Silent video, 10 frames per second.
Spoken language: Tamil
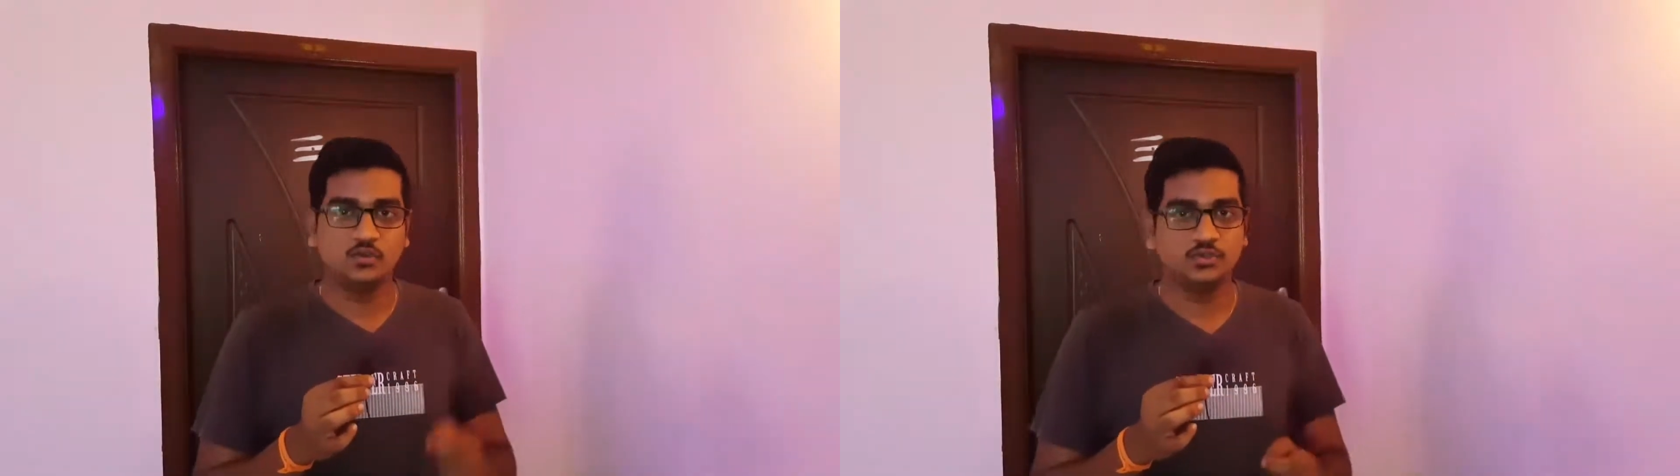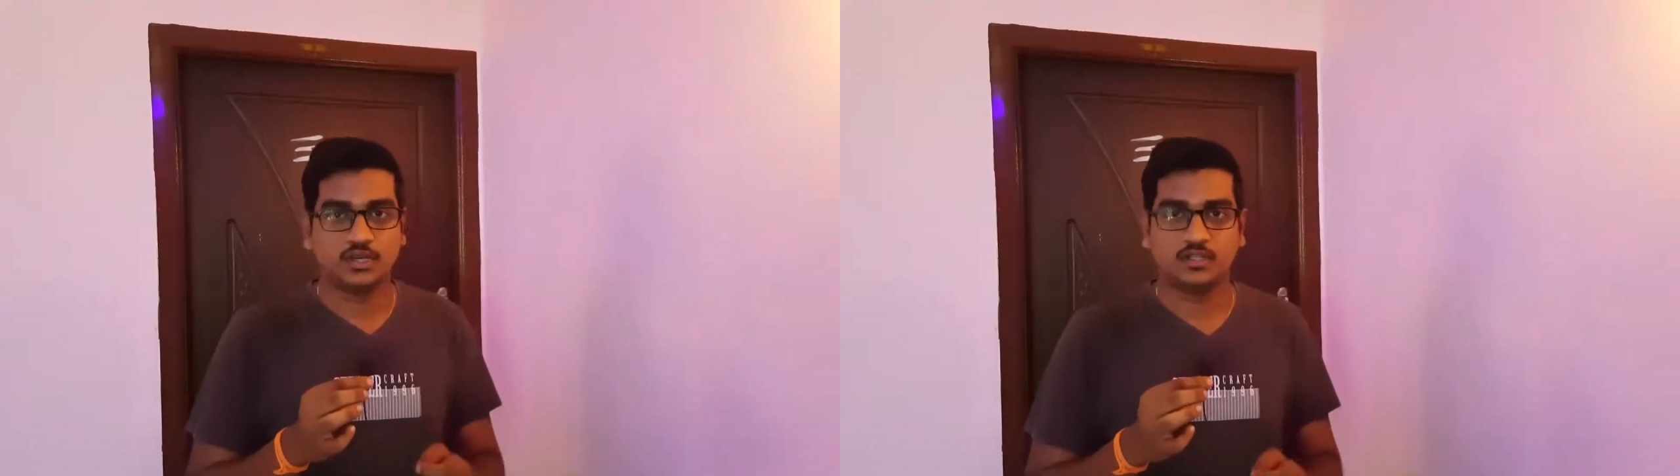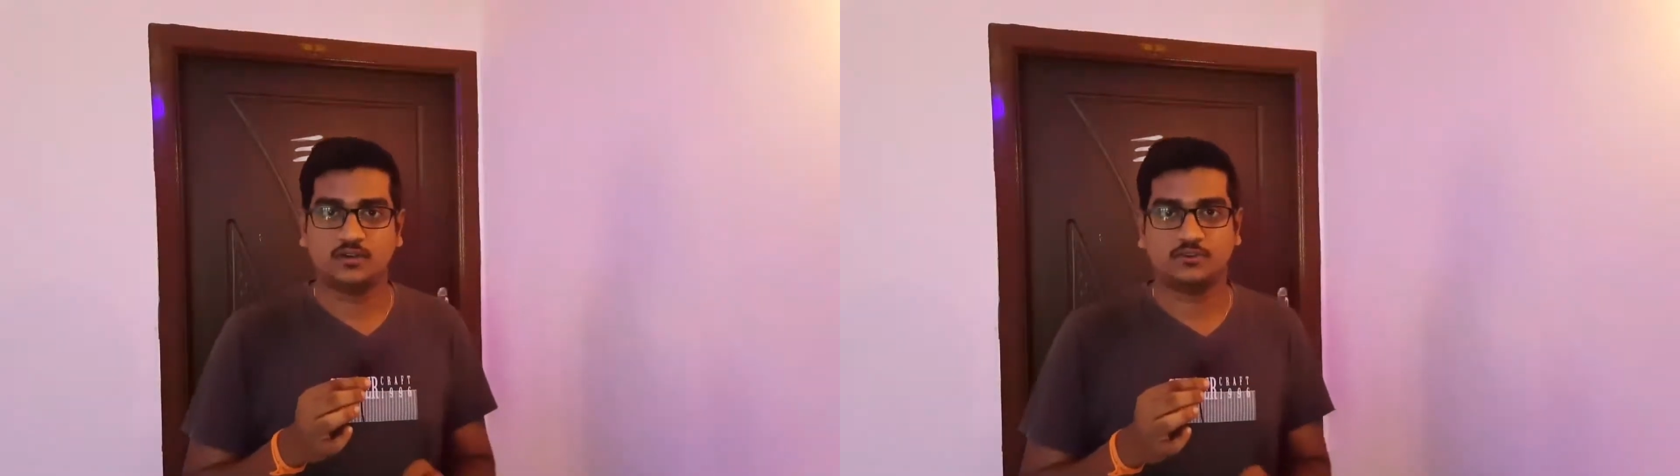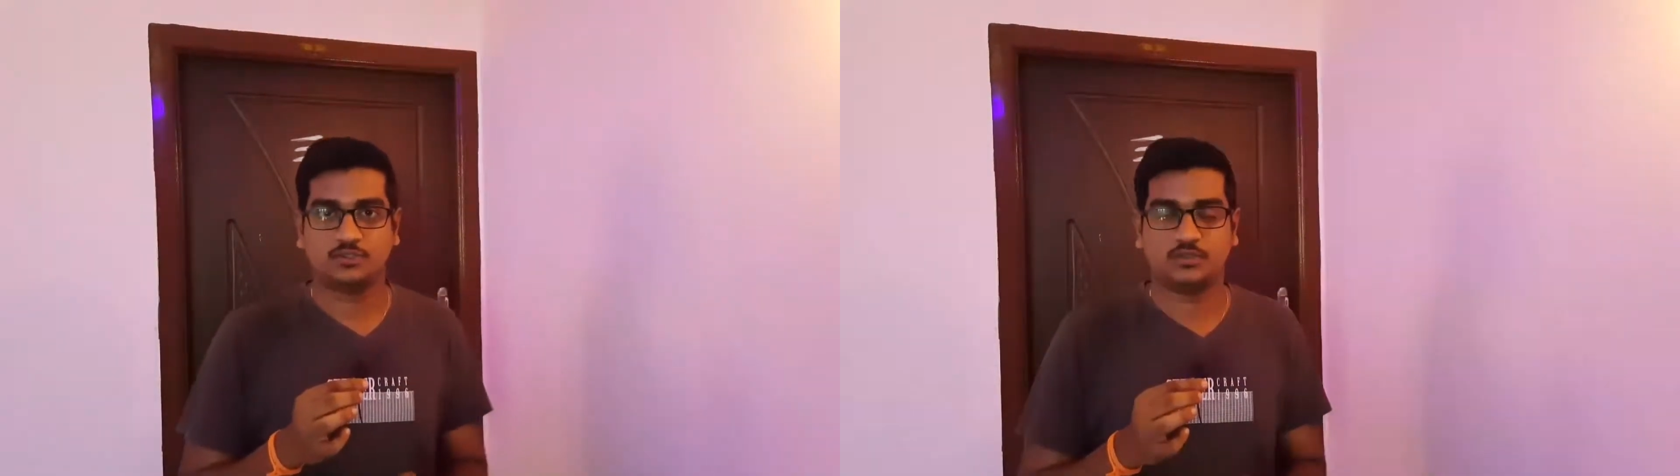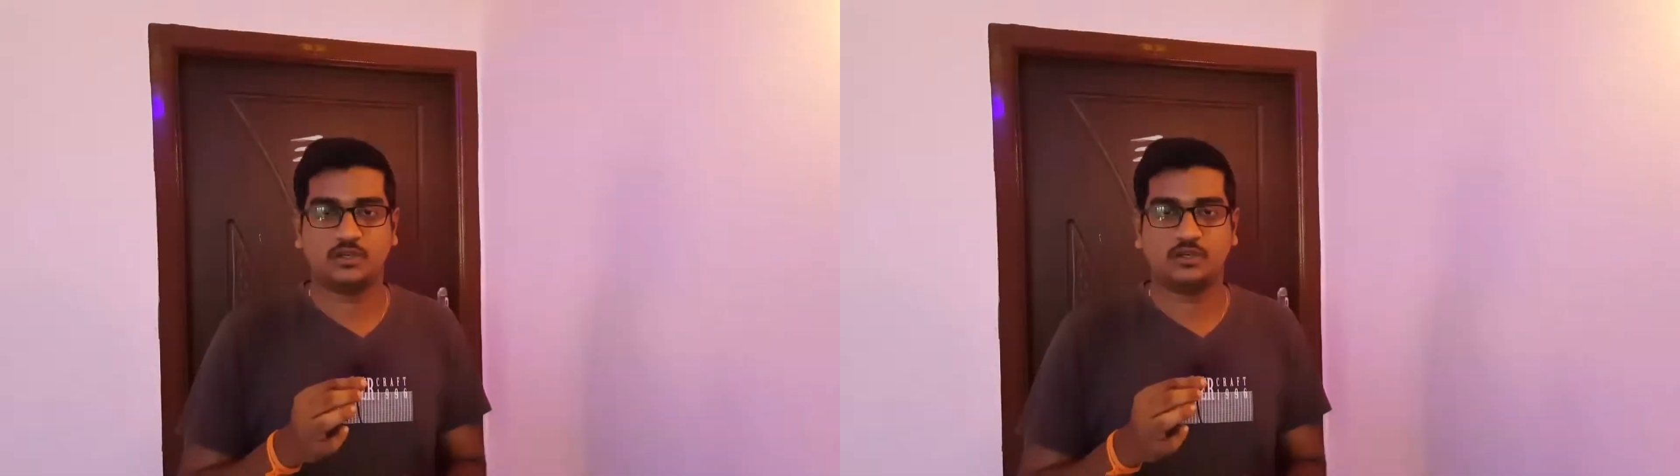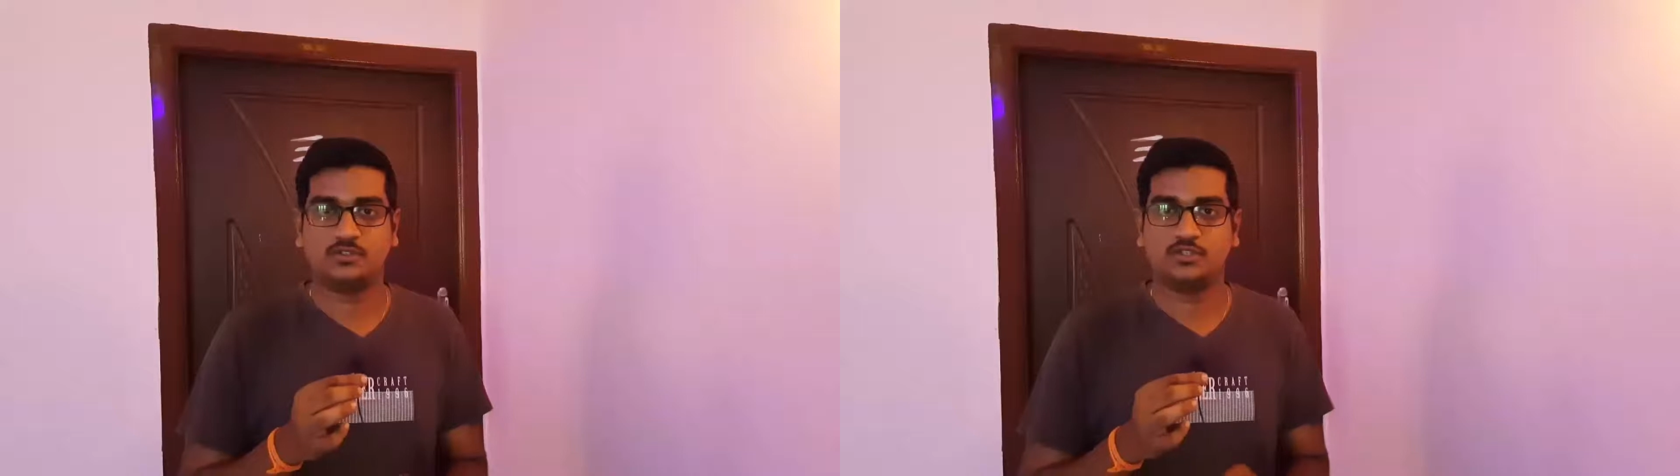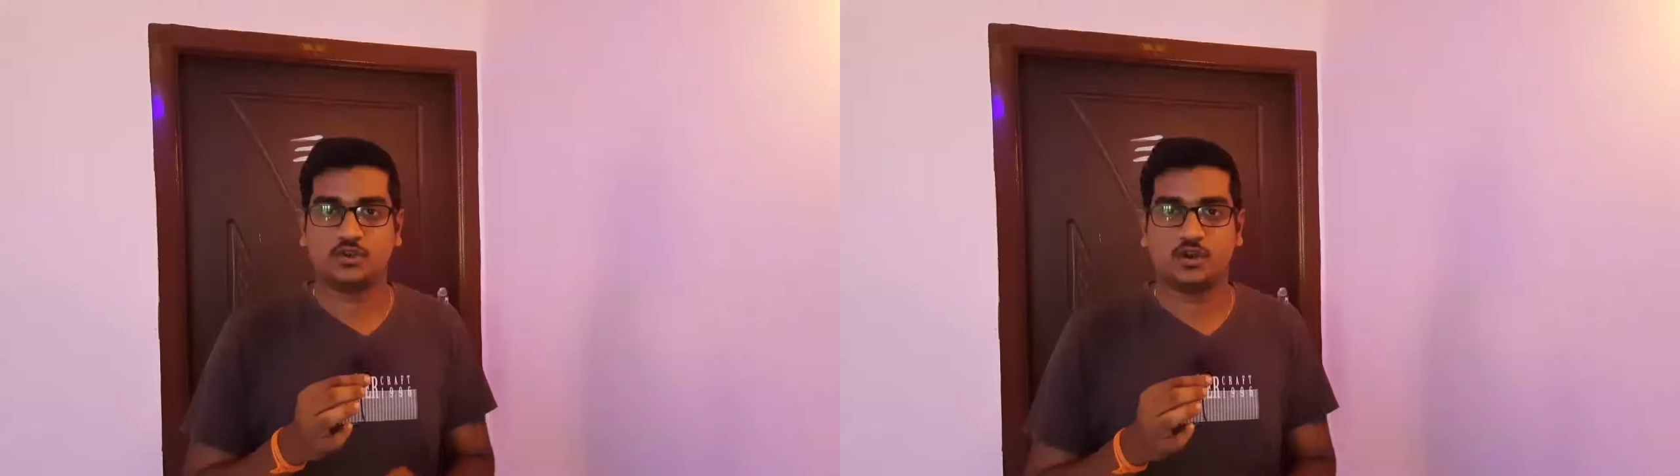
யூஸ்ன்றதை நான் ஃபர்ஸ்ட் ஆஃப் ஆல் வந்து